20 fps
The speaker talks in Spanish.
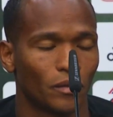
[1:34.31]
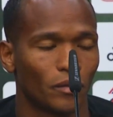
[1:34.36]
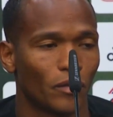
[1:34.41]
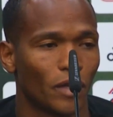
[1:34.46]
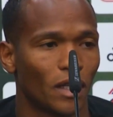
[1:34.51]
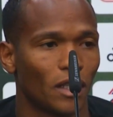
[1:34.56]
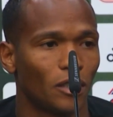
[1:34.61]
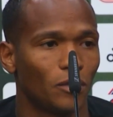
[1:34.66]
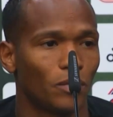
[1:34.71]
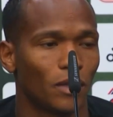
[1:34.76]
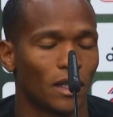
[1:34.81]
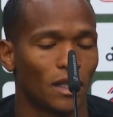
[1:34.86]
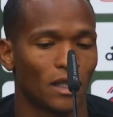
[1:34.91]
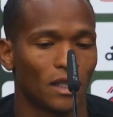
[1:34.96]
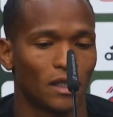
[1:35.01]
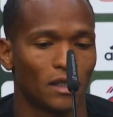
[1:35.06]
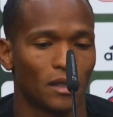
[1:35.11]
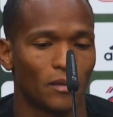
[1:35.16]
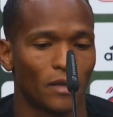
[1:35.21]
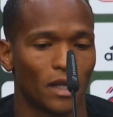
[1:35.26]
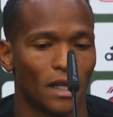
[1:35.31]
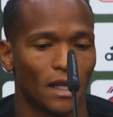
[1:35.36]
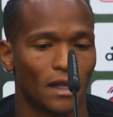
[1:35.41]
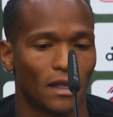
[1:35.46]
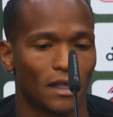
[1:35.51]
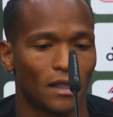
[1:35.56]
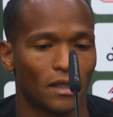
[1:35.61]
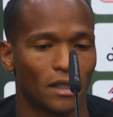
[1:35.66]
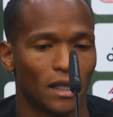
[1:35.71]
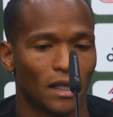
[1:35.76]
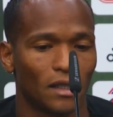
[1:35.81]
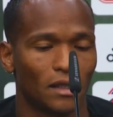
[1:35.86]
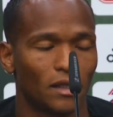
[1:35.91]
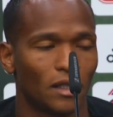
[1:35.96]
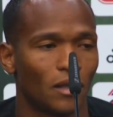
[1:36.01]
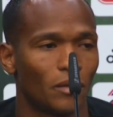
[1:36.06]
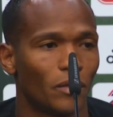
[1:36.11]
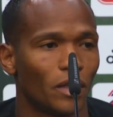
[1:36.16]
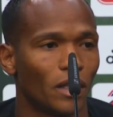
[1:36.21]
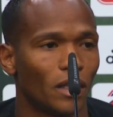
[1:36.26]
van a esperar que esa mala racha les
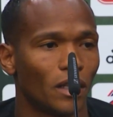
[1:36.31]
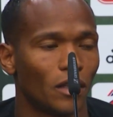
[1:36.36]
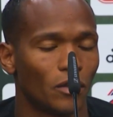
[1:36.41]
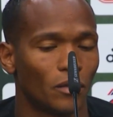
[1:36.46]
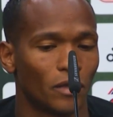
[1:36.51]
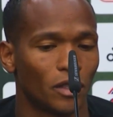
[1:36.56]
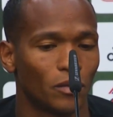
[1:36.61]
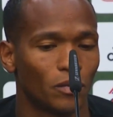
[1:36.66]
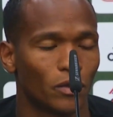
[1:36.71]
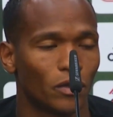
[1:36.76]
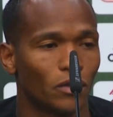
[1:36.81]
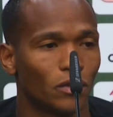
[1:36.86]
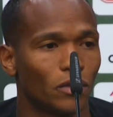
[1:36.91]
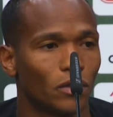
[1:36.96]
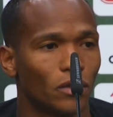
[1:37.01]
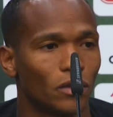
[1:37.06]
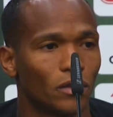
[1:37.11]
termine lo más pronto,